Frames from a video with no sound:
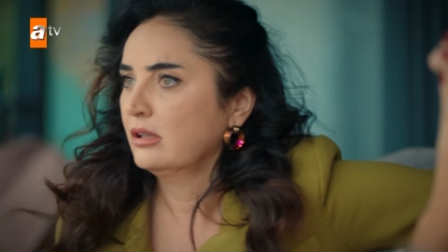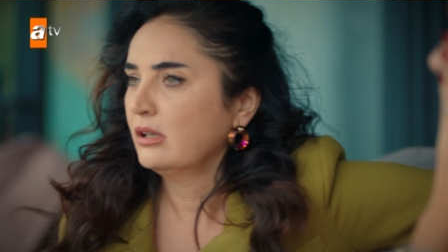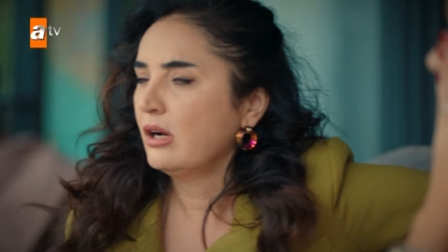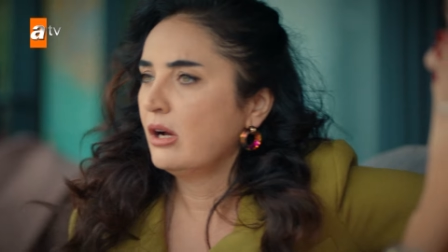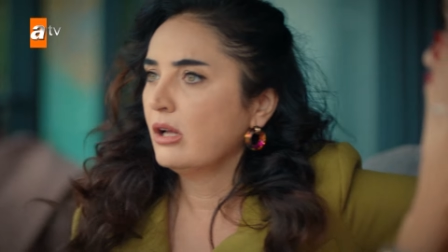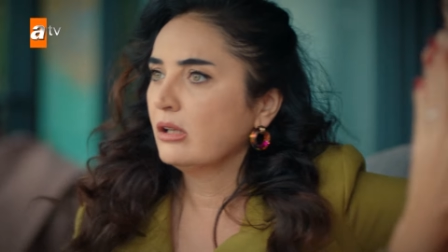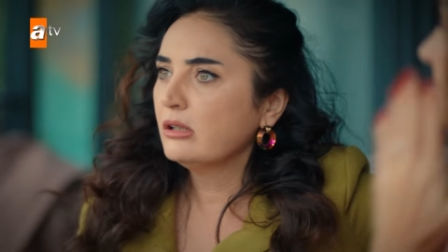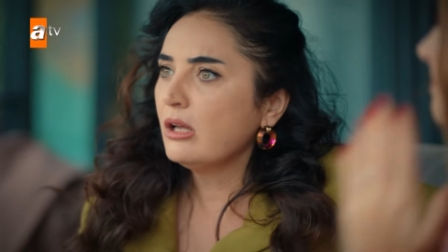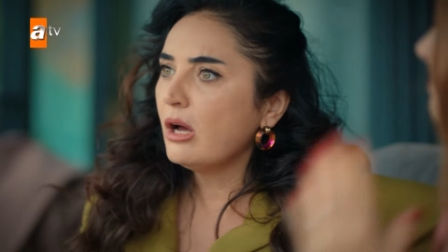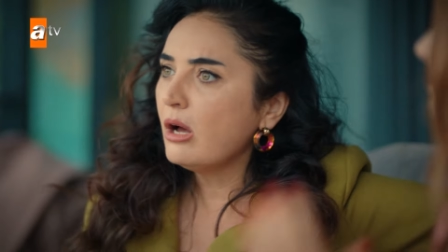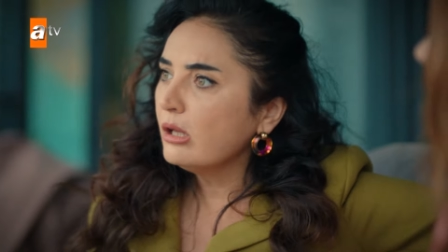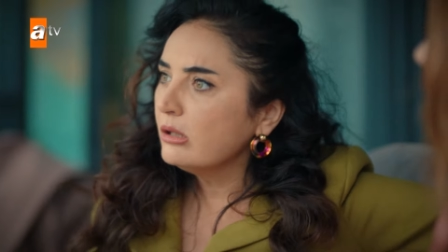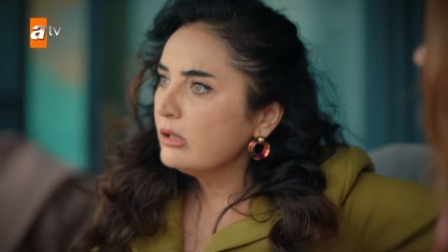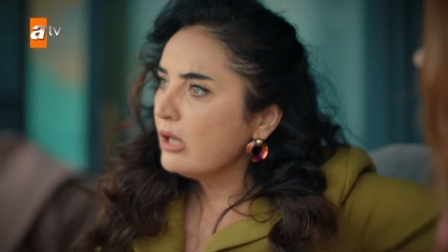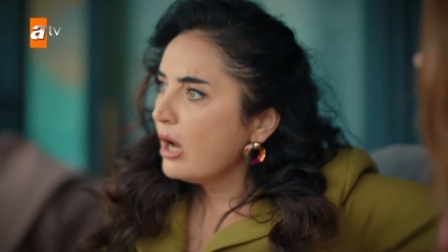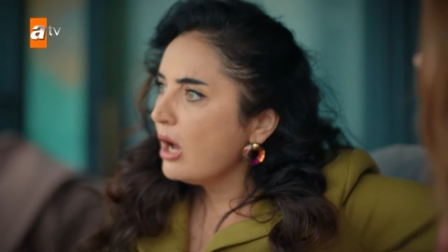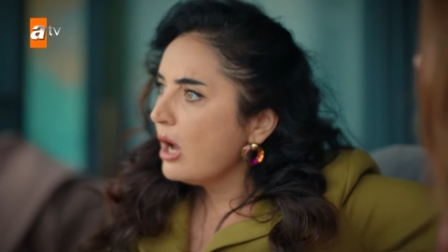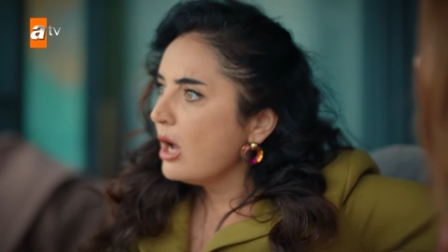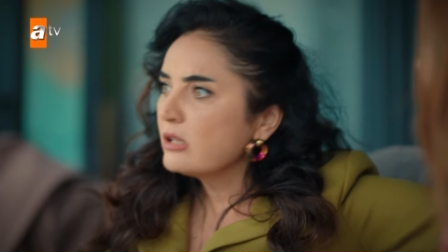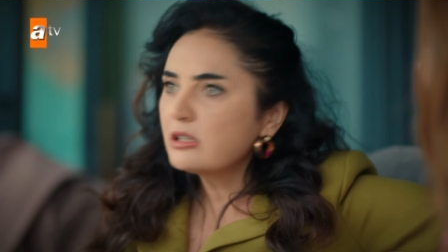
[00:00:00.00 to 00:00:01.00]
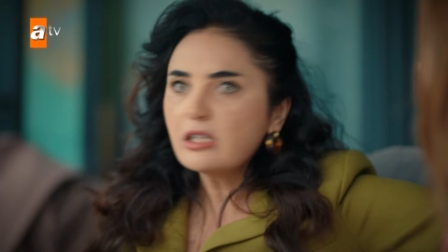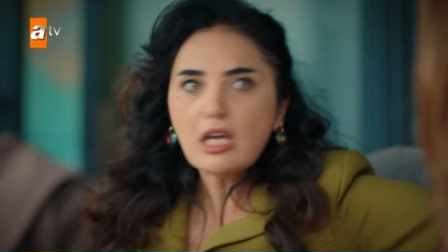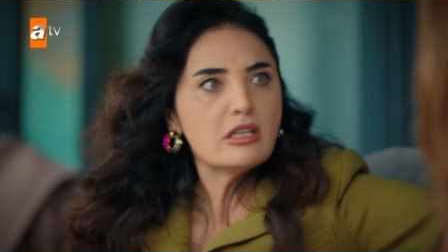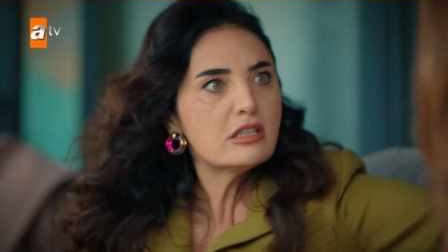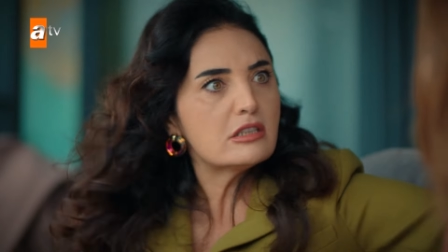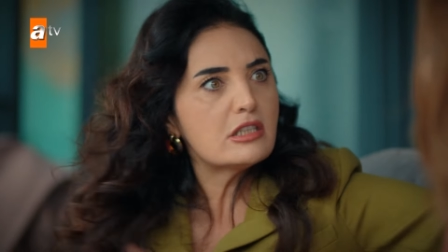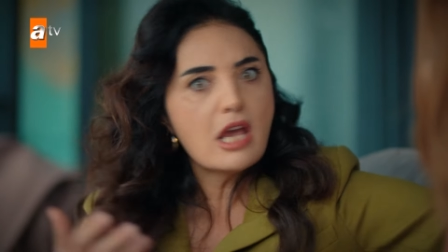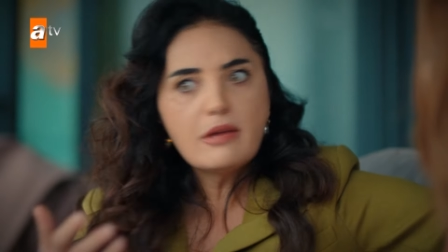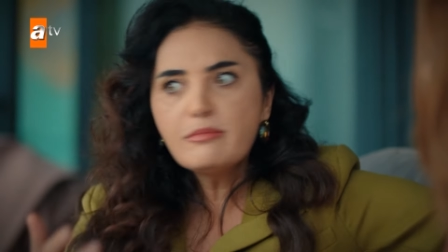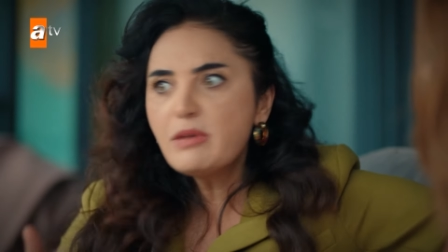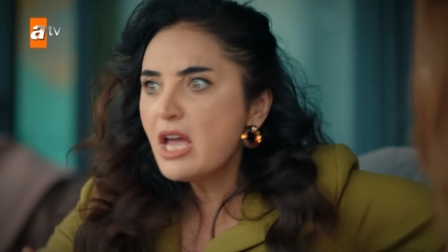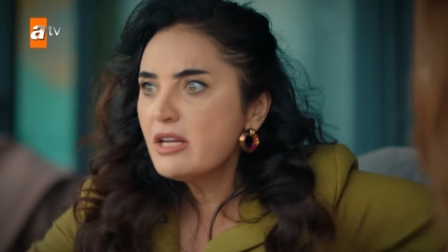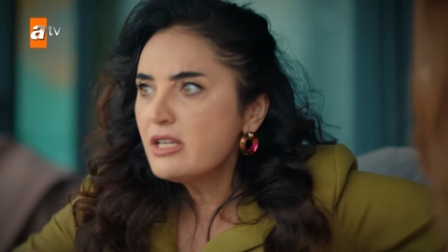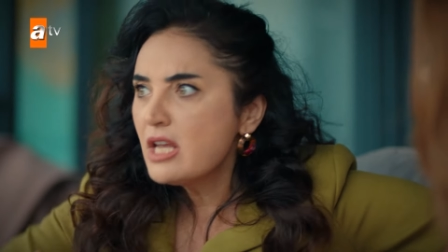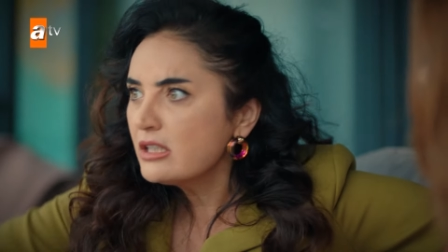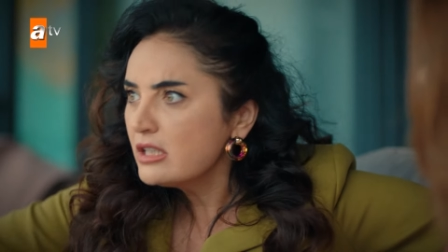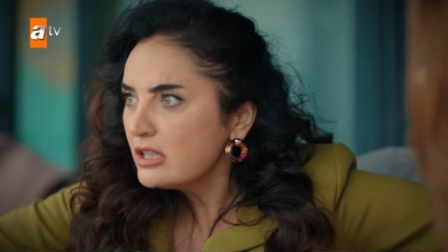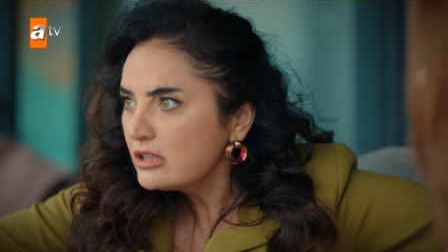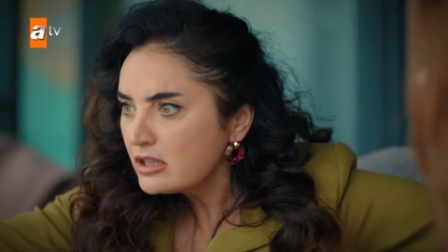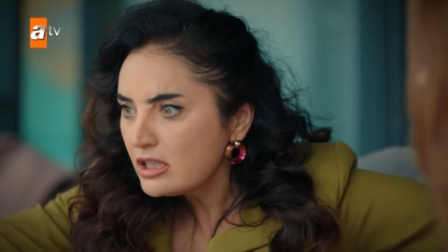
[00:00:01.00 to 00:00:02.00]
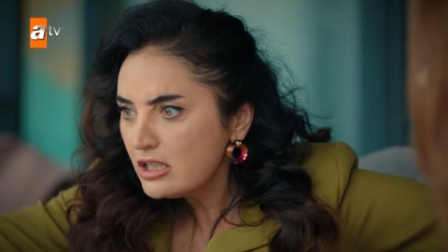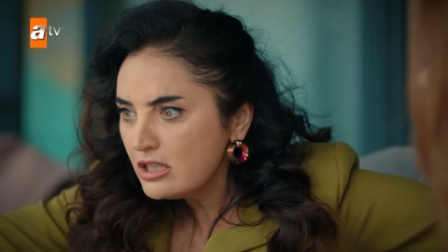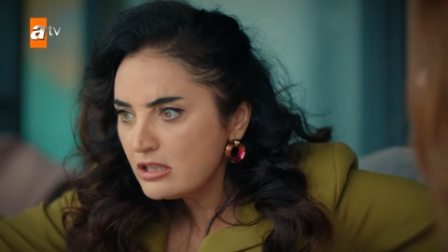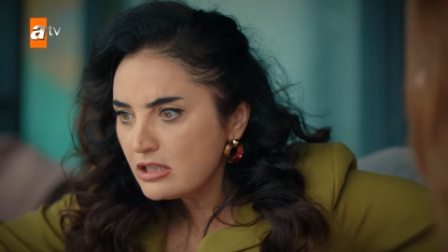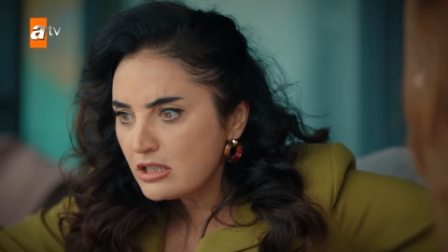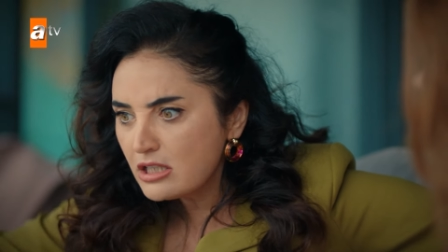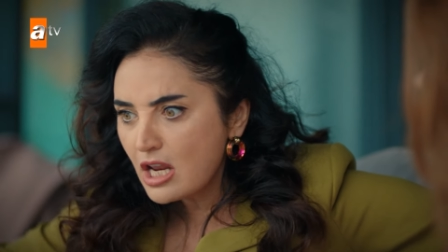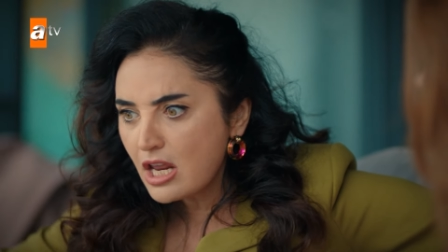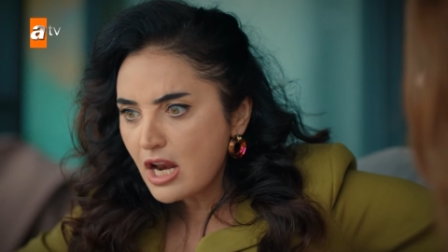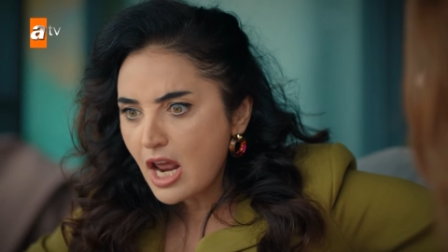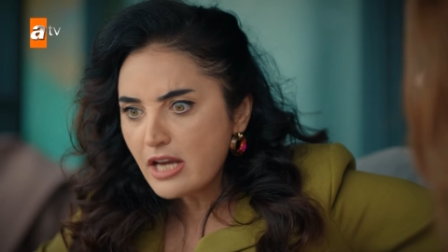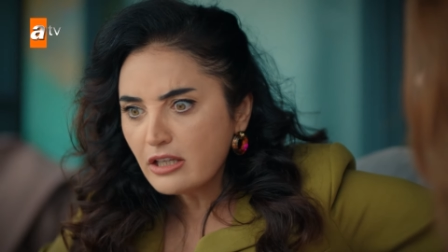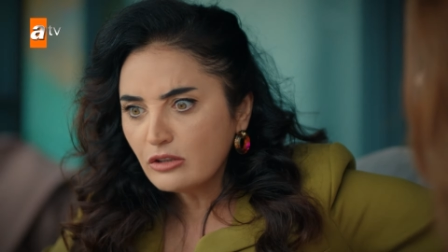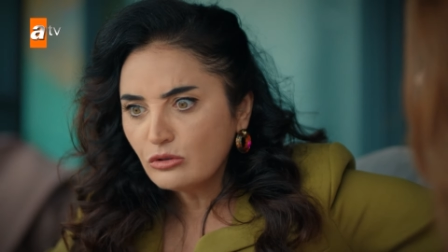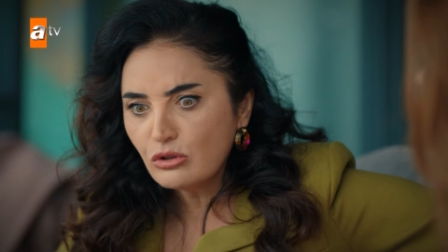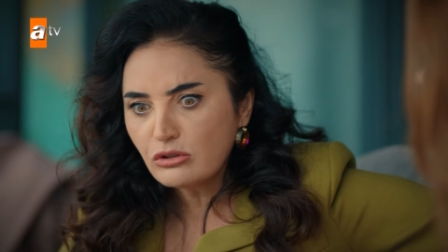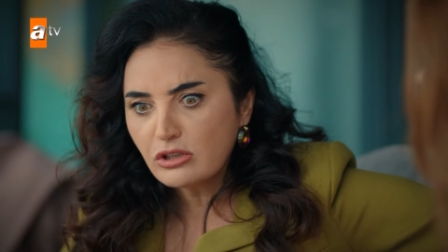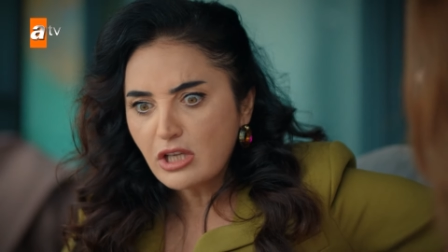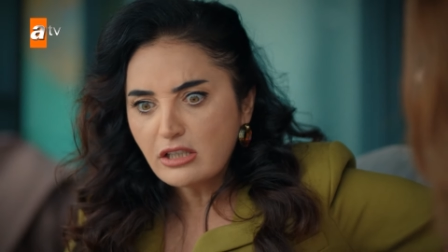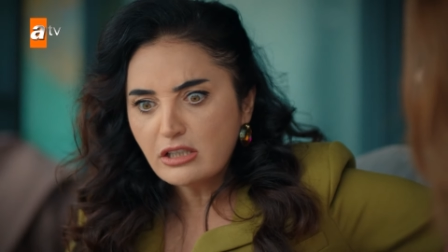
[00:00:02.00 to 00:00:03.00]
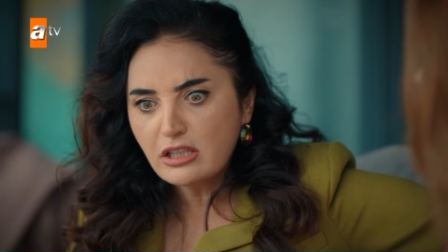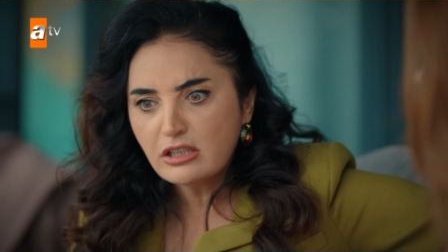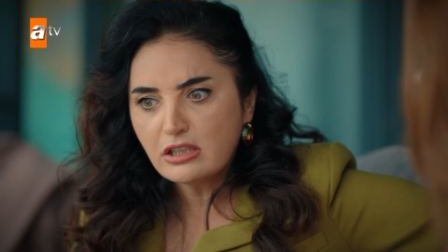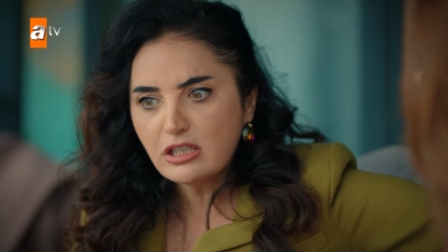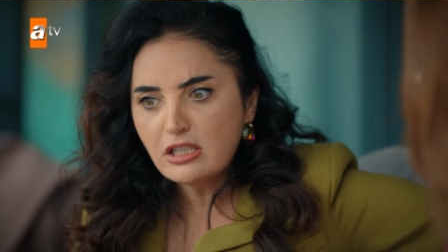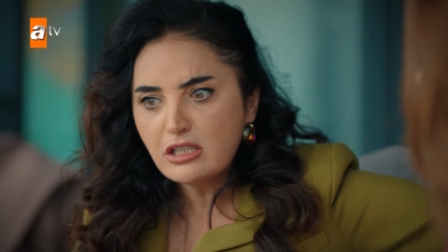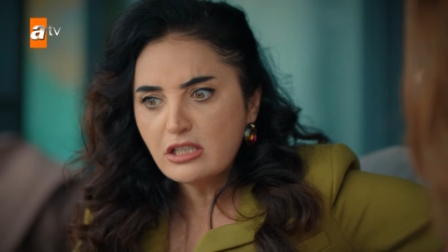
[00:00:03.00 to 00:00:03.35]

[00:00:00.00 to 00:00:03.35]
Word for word: يا ربي دخيلك اللي ما بده يحبك ان شاء الله عمره يروح